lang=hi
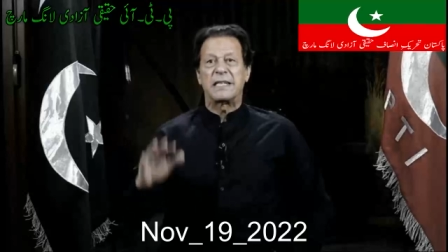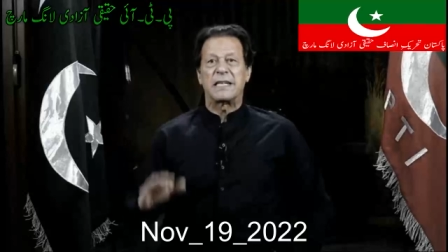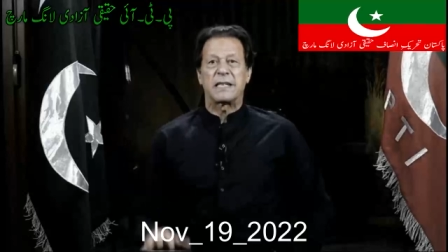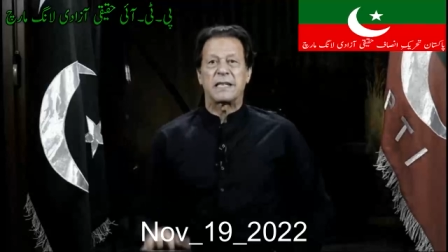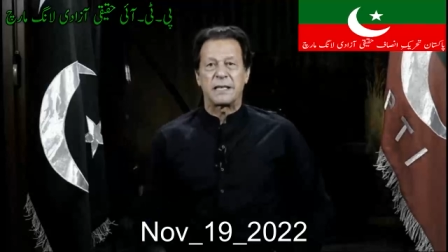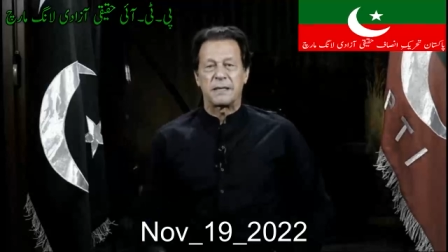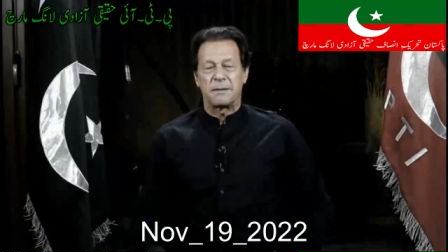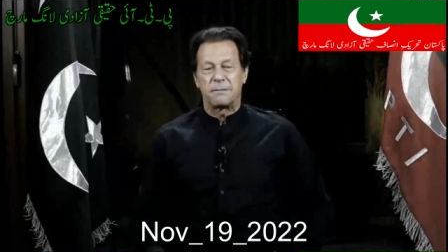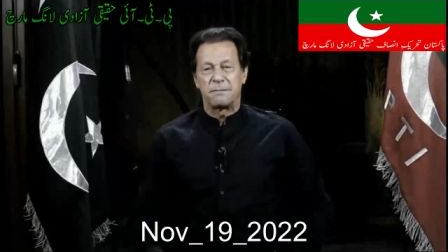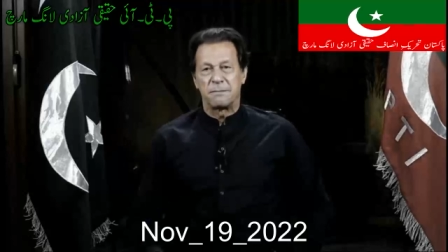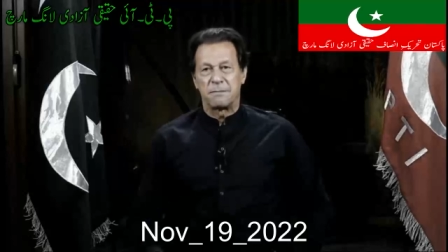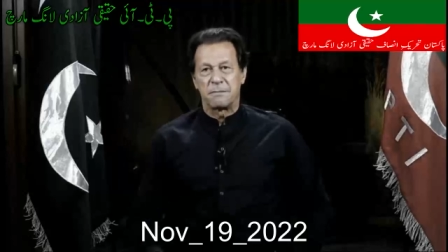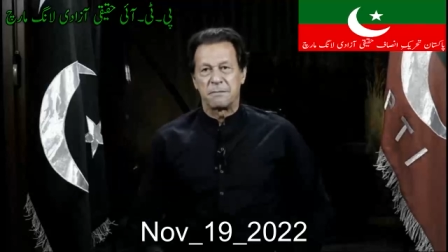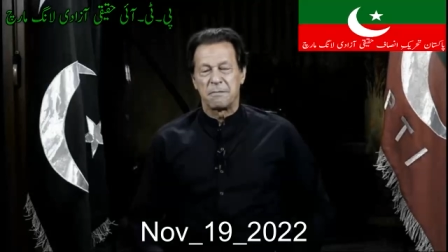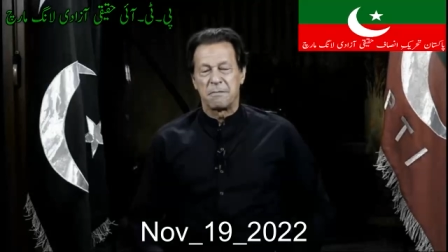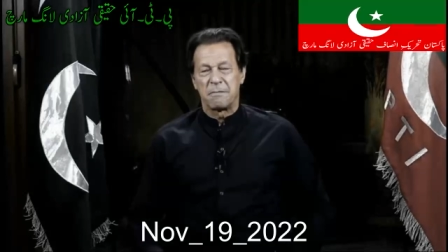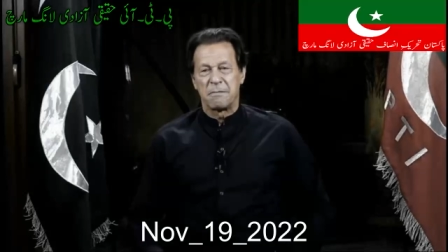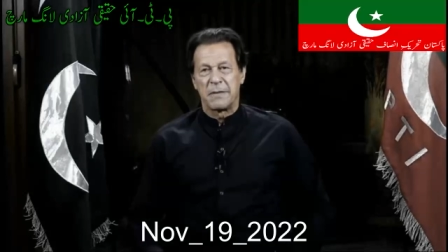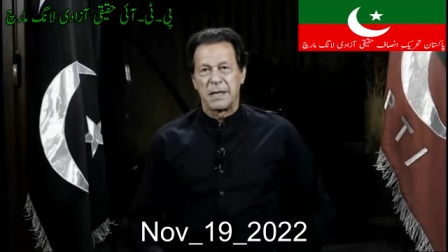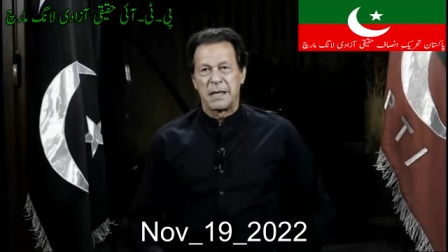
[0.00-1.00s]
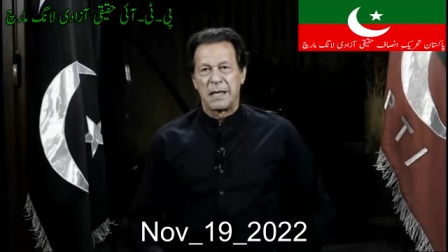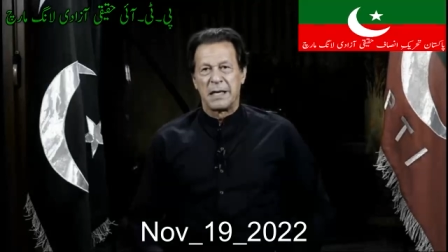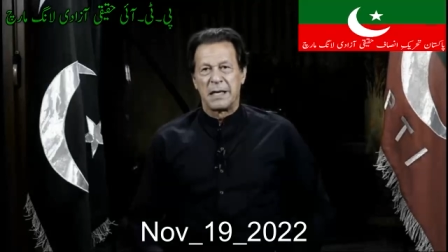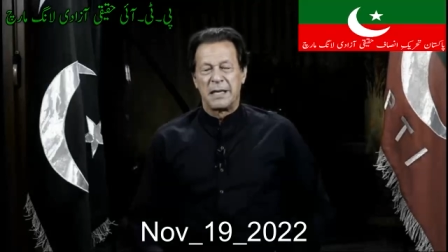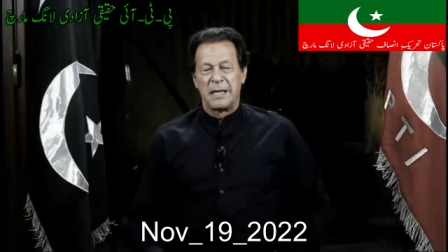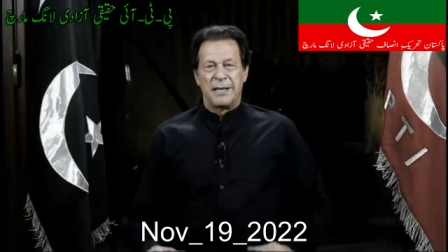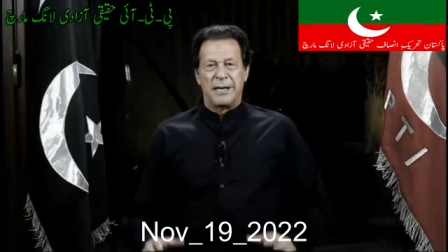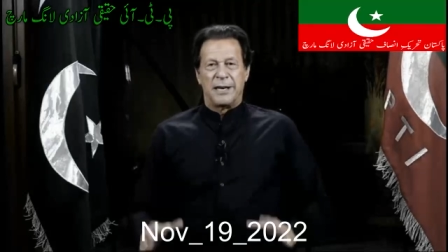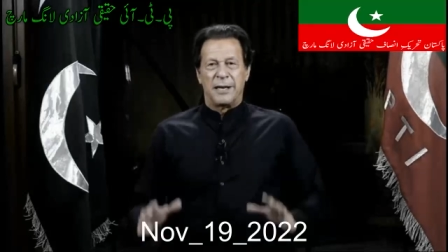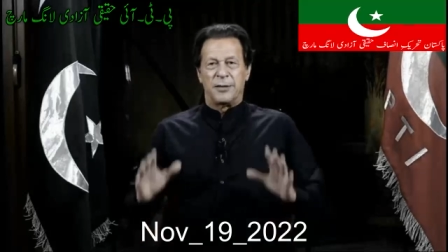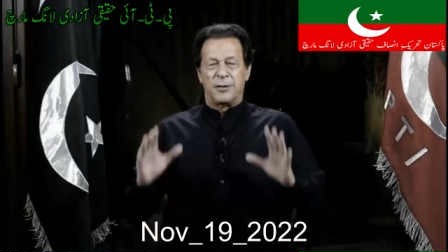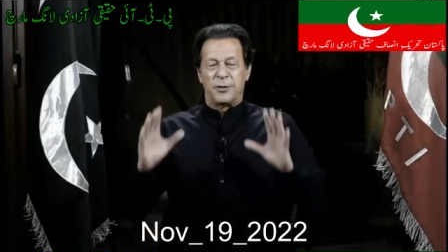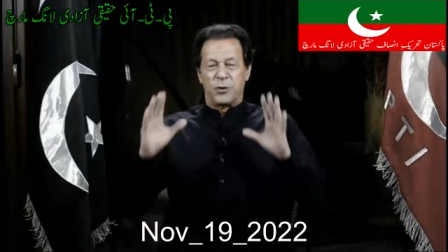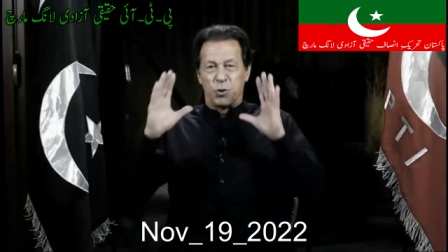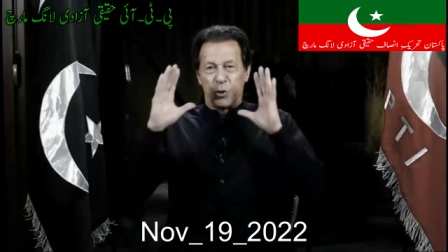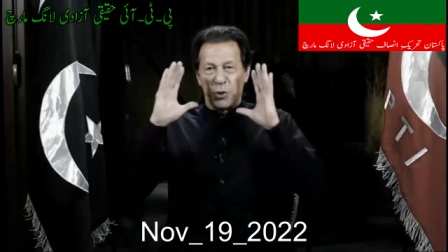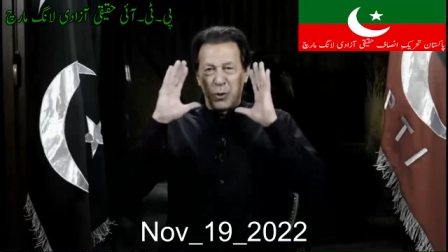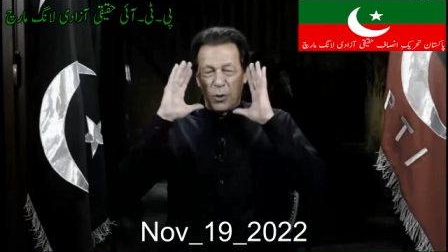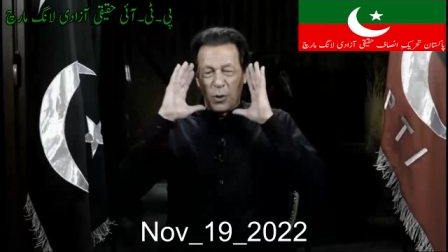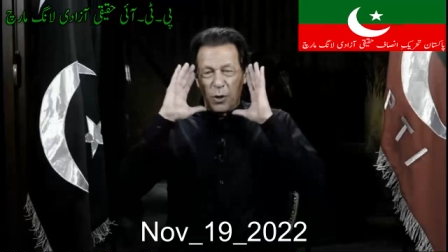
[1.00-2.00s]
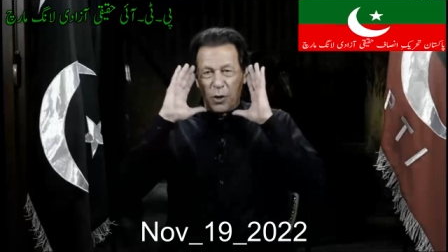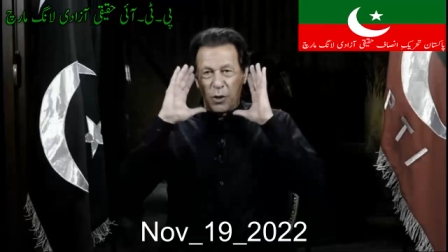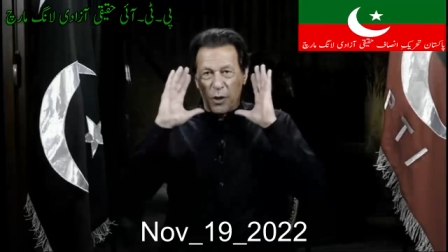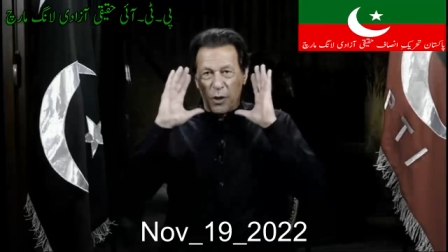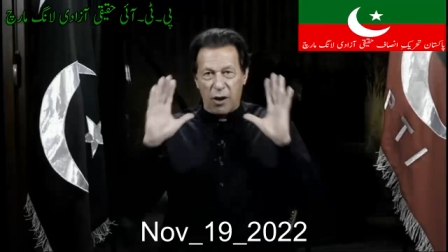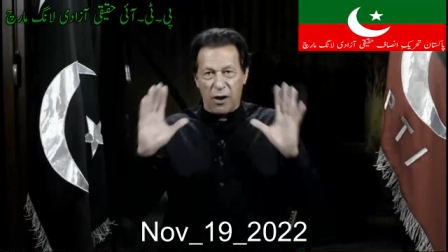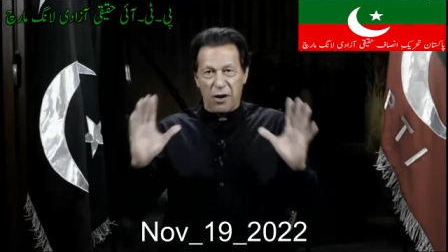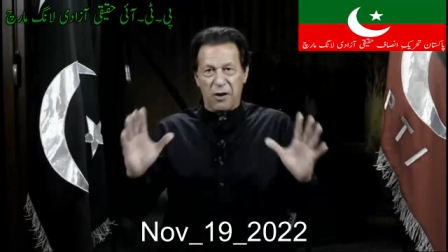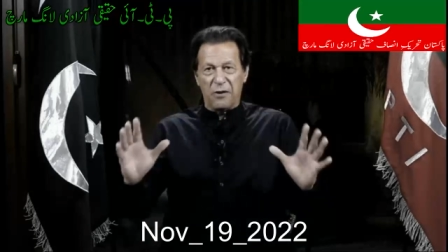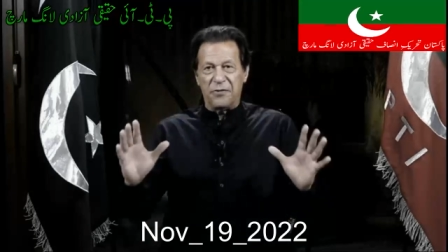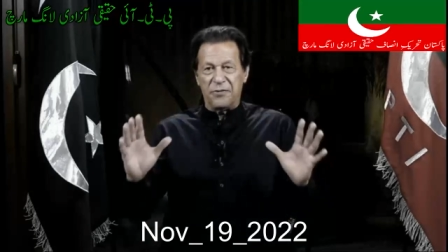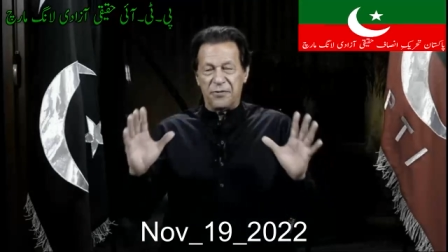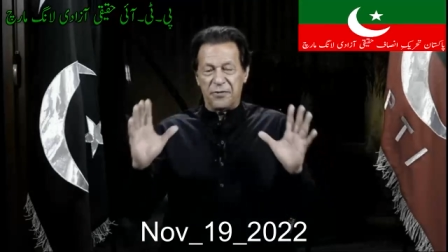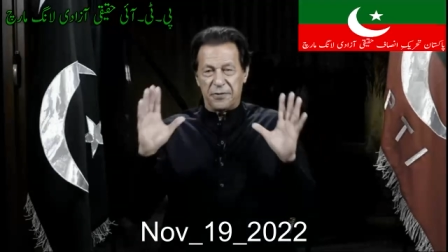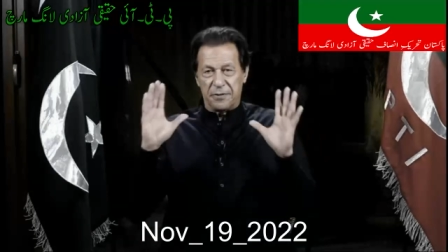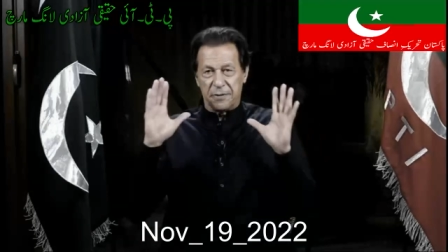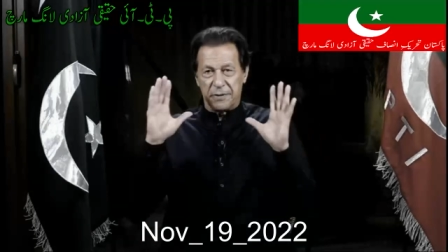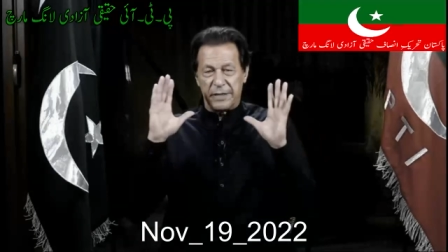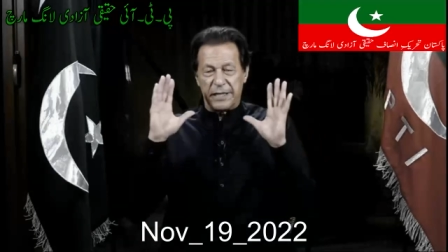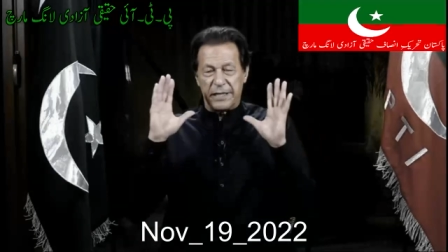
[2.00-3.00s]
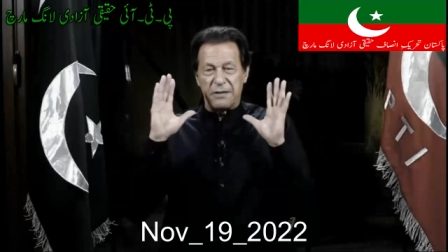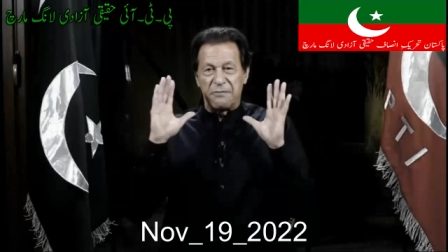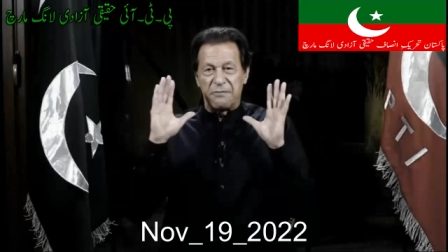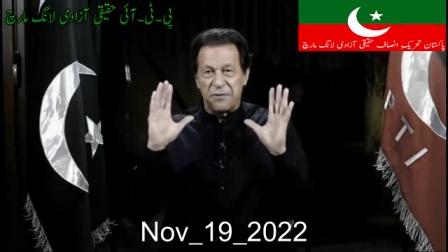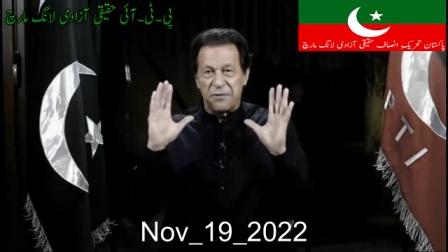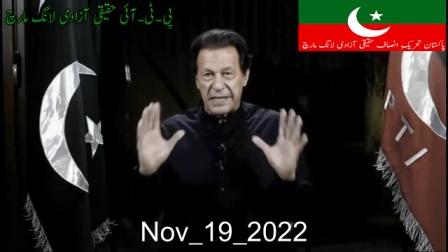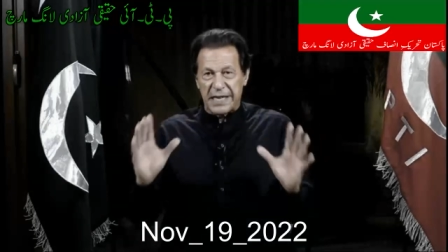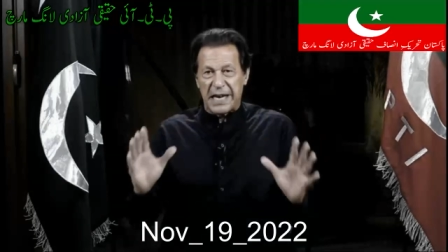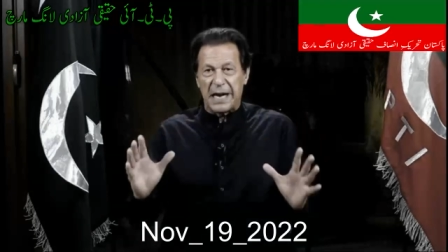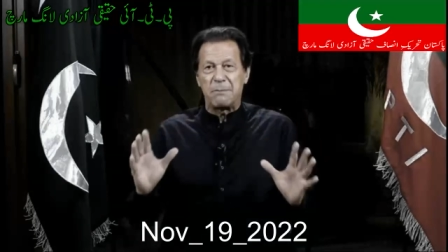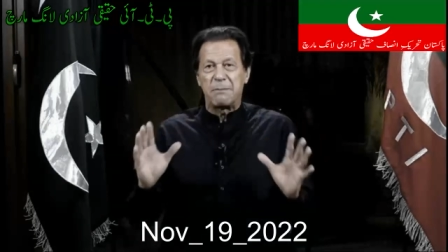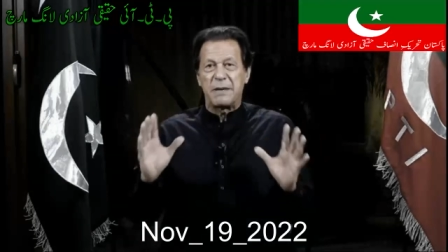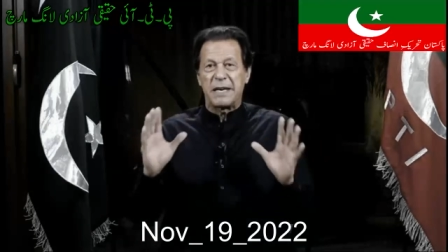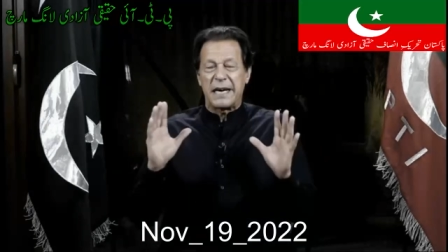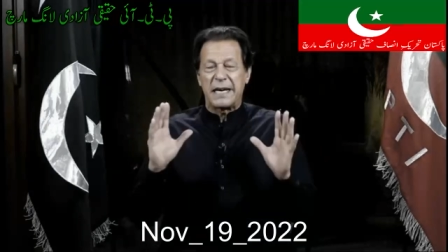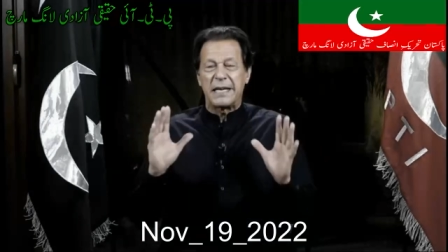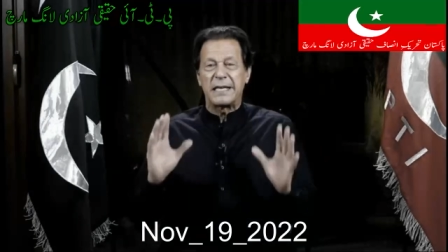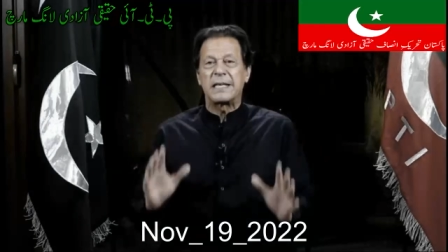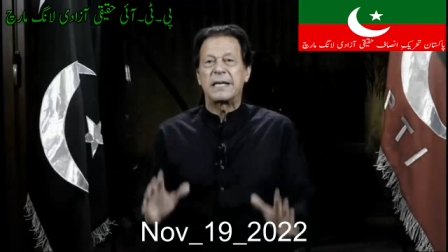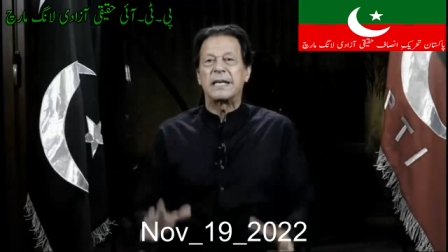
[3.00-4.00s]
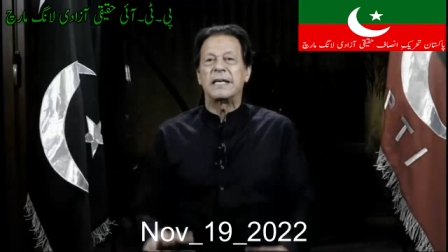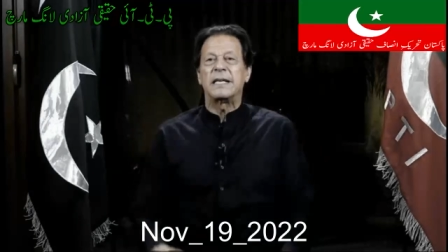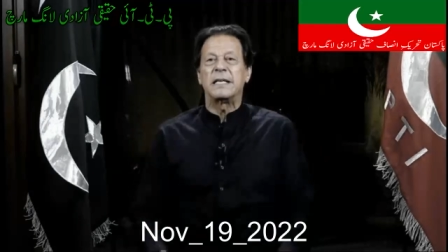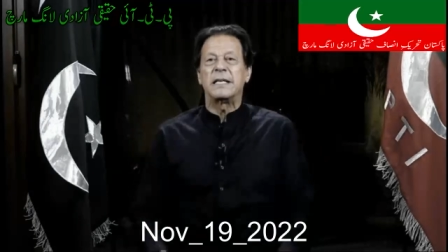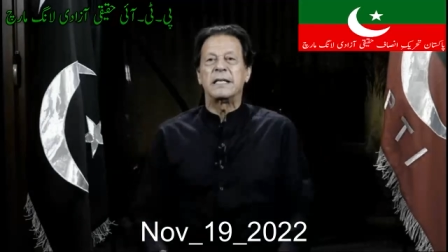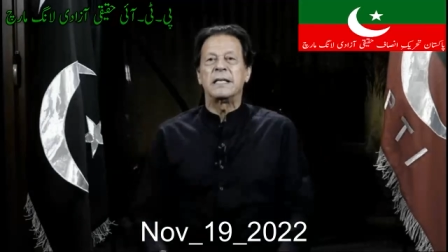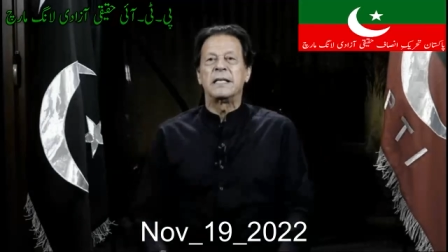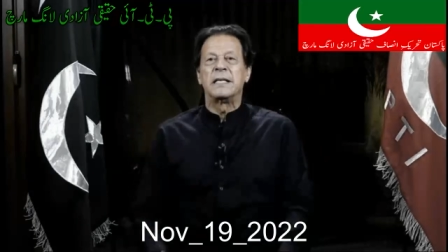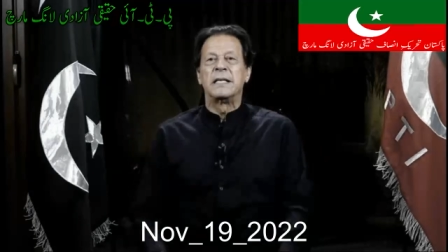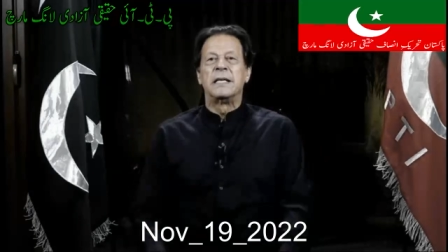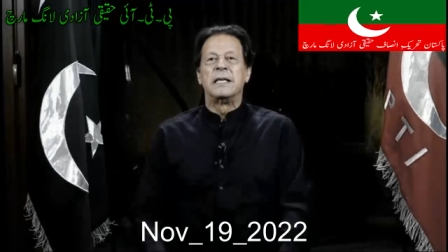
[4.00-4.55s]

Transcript: देके जो खौफ की फिजा बनाई गई